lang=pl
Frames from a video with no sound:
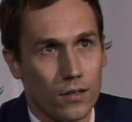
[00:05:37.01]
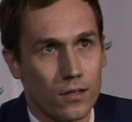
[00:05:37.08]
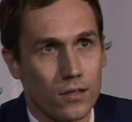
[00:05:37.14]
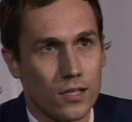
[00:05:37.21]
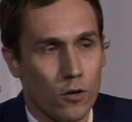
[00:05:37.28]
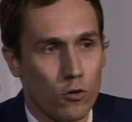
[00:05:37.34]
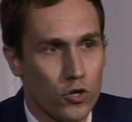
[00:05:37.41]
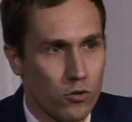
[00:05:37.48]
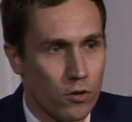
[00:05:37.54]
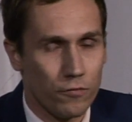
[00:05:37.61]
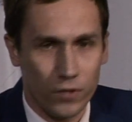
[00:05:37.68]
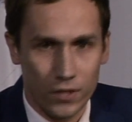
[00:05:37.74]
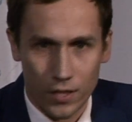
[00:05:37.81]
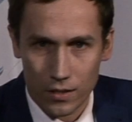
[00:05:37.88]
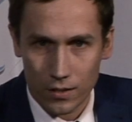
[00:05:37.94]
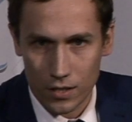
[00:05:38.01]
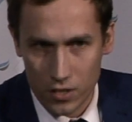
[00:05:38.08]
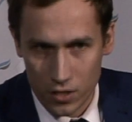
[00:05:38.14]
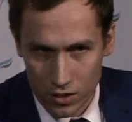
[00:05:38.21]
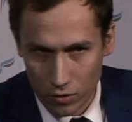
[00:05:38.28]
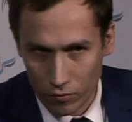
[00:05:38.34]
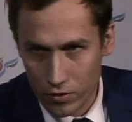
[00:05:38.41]
założyłem w
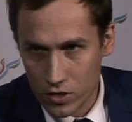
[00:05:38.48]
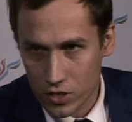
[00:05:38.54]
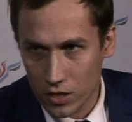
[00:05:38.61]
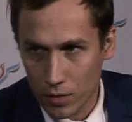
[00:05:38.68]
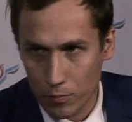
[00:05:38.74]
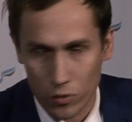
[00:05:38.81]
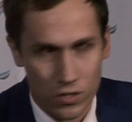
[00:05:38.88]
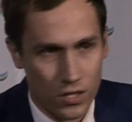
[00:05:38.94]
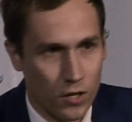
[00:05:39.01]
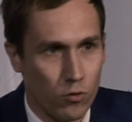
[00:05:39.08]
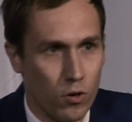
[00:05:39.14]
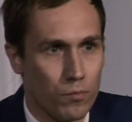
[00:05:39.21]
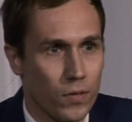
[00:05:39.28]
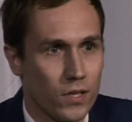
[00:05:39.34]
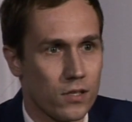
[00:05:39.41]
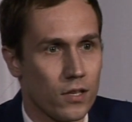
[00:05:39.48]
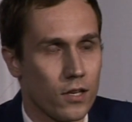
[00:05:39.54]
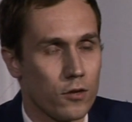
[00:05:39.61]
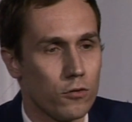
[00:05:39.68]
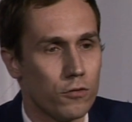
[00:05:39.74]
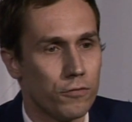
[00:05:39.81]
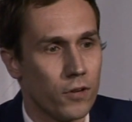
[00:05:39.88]
internecie Stowarzyszenie Polskich
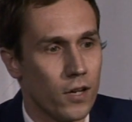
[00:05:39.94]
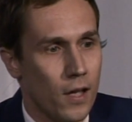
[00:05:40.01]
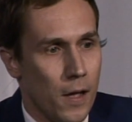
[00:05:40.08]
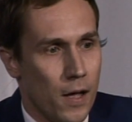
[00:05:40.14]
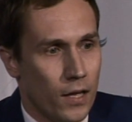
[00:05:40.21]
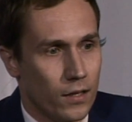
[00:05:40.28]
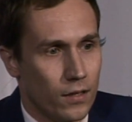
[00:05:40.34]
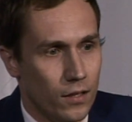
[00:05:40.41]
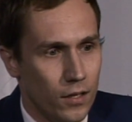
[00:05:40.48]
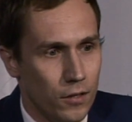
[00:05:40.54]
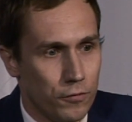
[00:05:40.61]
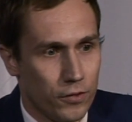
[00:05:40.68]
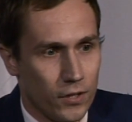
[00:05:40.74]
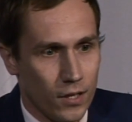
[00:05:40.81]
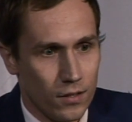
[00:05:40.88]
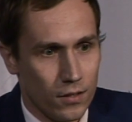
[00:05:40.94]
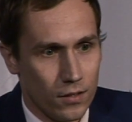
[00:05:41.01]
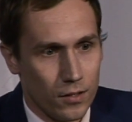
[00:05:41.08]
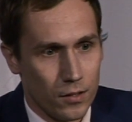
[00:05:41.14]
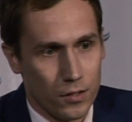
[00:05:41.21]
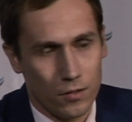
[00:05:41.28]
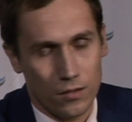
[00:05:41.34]
Webmasterów i
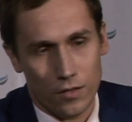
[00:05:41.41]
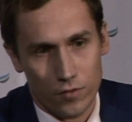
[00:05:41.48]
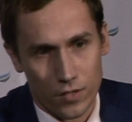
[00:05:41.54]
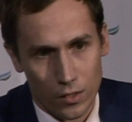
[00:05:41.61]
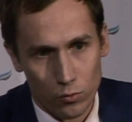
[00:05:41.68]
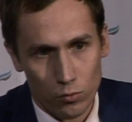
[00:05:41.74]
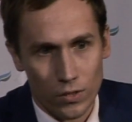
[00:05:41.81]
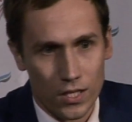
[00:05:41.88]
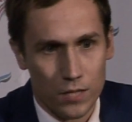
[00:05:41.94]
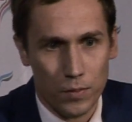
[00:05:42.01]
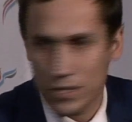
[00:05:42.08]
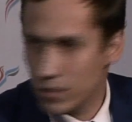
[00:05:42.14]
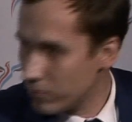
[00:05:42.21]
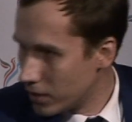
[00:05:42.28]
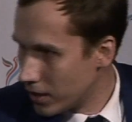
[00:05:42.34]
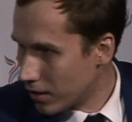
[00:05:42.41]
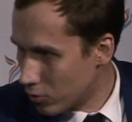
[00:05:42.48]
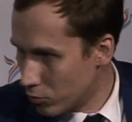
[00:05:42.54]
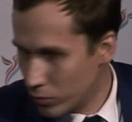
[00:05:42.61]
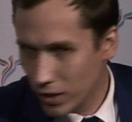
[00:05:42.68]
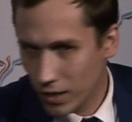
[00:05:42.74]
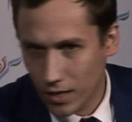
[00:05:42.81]
wtedy, ze względu na specyfikę
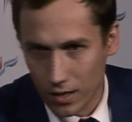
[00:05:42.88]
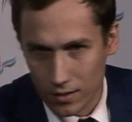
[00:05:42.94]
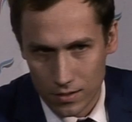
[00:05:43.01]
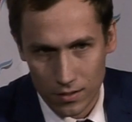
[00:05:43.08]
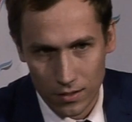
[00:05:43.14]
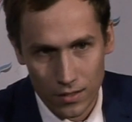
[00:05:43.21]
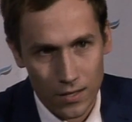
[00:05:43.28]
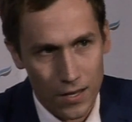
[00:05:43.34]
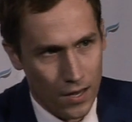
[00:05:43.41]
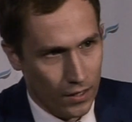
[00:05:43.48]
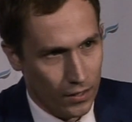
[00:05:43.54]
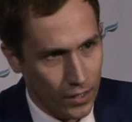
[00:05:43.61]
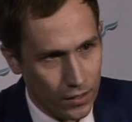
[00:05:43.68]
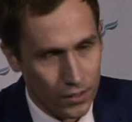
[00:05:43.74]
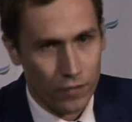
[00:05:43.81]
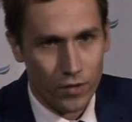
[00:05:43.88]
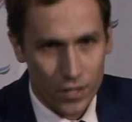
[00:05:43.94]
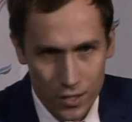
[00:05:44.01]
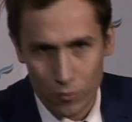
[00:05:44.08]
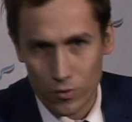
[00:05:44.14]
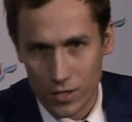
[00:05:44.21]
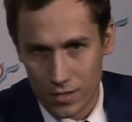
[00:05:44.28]
komunikacji, nikt nie
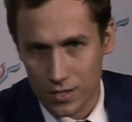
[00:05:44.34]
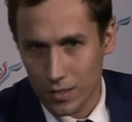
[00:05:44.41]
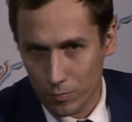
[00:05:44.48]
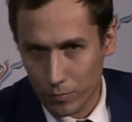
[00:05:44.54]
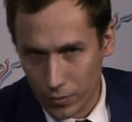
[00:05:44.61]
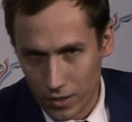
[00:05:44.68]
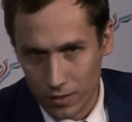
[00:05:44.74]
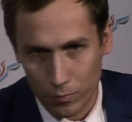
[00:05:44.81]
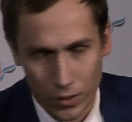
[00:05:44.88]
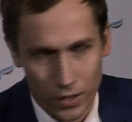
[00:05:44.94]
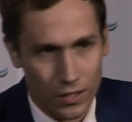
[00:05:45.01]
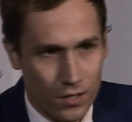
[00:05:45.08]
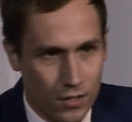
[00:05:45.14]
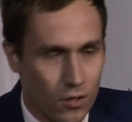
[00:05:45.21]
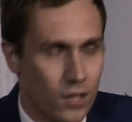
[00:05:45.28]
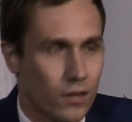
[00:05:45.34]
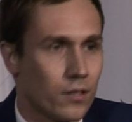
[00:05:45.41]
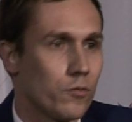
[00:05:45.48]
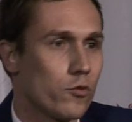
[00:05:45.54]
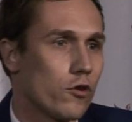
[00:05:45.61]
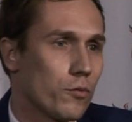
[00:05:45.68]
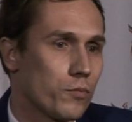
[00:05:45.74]
wiedział, że jestem
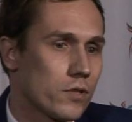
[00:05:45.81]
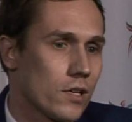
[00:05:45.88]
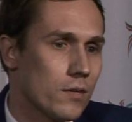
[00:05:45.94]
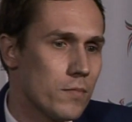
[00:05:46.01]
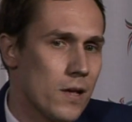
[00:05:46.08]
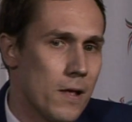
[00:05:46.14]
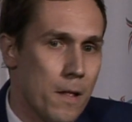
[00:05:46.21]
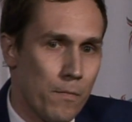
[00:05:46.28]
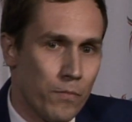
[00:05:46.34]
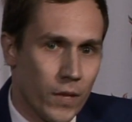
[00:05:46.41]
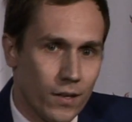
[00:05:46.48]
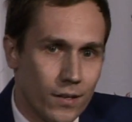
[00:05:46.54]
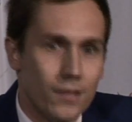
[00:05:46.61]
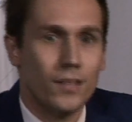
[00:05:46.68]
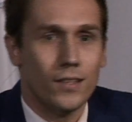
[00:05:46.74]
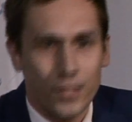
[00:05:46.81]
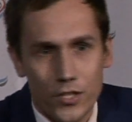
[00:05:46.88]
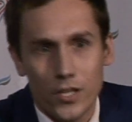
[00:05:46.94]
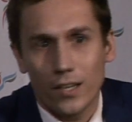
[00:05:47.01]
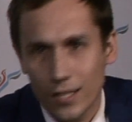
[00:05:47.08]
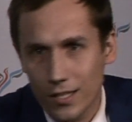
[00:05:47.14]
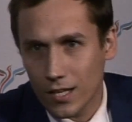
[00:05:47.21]
15-letnim chłopcem, y, i
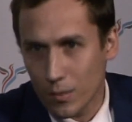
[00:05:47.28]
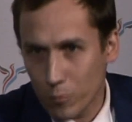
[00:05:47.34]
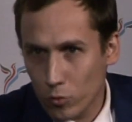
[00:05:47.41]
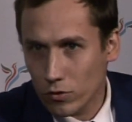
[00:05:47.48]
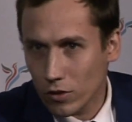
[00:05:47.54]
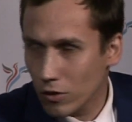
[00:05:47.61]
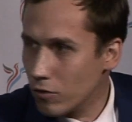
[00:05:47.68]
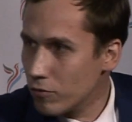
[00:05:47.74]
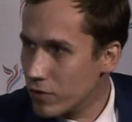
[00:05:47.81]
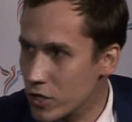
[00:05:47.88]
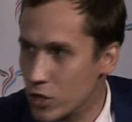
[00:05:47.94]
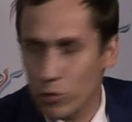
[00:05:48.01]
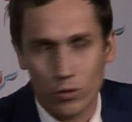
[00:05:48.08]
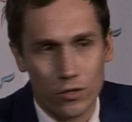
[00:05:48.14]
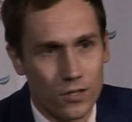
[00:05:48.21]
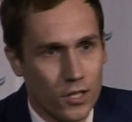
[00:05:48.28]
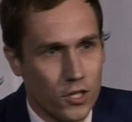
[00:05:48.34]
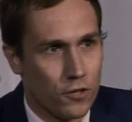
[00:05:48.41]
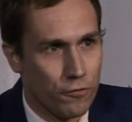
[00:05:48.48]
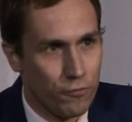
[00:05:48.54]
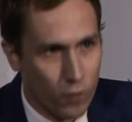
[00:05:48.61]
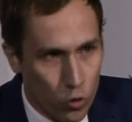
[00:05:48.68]
dzięki temu to wyszło. To
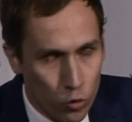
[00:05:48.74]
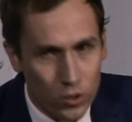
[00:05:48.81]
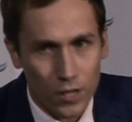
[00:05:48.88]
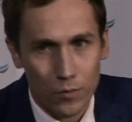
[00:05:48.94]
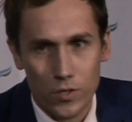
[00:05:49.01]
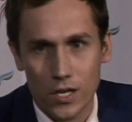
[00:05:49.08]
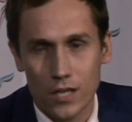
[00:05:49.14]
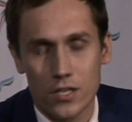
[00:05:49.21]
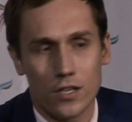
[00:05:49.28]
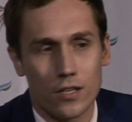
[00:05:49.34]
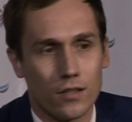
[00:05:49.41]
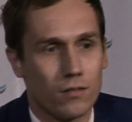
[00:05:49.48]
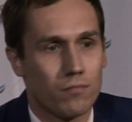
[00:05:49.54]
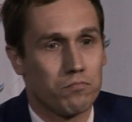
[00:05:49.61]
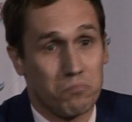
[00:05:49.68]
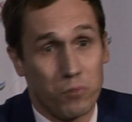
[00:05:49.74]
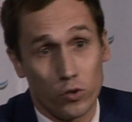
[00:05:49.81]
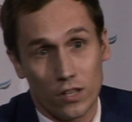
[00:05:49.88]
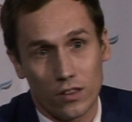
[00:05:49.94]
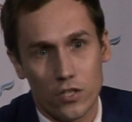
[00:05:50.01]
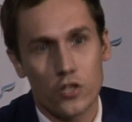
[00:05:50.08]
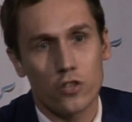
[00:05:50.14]
znaczy, w krótkim czasie
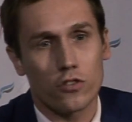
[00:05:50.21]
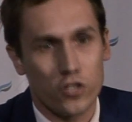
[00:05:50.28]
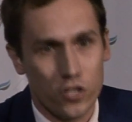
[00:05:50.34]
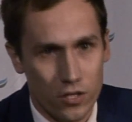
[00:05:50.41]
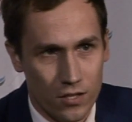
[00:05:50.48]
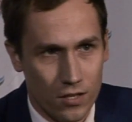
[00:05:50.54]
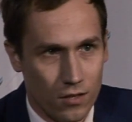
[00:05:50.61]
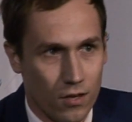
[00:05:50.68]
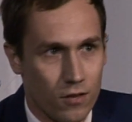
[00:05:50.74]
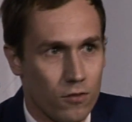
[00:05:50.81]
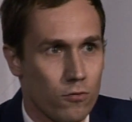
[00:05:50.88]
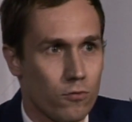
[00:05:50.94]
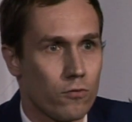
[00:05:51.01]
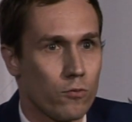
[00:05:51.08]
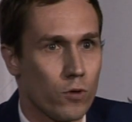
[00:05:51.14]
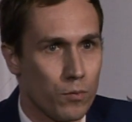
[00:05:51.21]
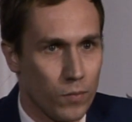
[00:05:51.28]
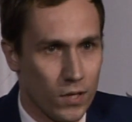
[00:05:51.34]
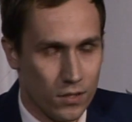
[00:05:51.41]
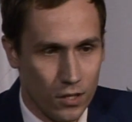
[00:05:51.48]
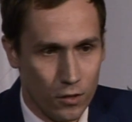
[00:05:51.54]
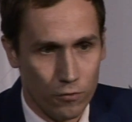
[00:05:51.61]
ponad 1300
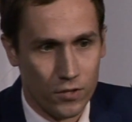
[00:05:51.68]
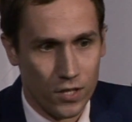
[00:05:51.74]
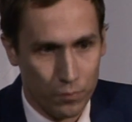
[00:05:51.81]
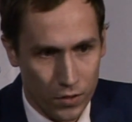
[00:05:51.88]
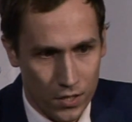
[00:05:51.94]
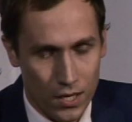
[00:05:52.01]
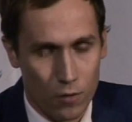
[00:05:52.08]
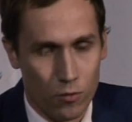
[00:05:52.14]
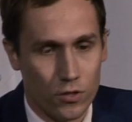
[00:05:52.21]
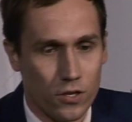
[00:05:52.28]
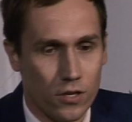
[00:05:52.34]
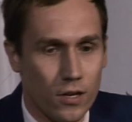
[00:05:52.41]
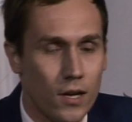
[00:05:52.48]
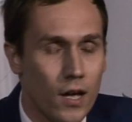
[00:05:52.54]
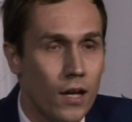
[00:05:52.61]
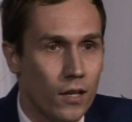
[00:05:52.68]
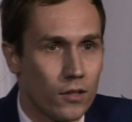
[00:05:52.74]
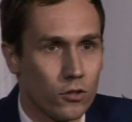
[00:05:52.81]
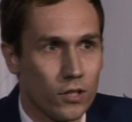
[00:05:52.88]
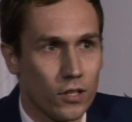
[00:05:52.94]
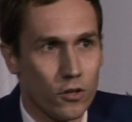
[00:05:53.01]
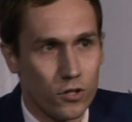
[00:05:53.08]
webmasterów zapisało się
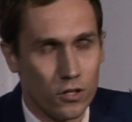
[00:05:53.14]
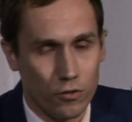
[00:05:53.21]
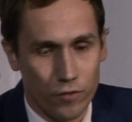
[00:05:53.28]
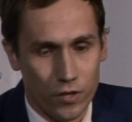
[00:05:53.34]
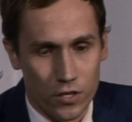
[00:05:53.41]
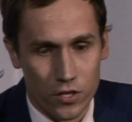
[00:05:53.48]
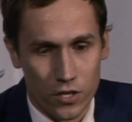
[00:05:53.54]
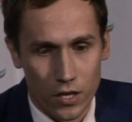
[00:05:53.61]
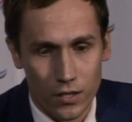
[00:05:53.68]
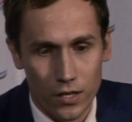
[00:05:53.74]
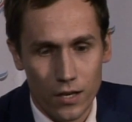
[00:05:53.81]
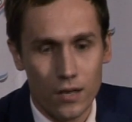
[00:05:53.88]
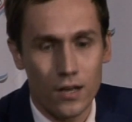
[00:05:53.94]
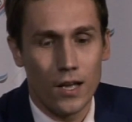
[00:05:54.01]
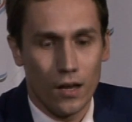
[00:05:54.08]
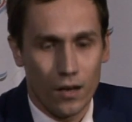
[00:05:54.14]
do tego stowarzyszenia.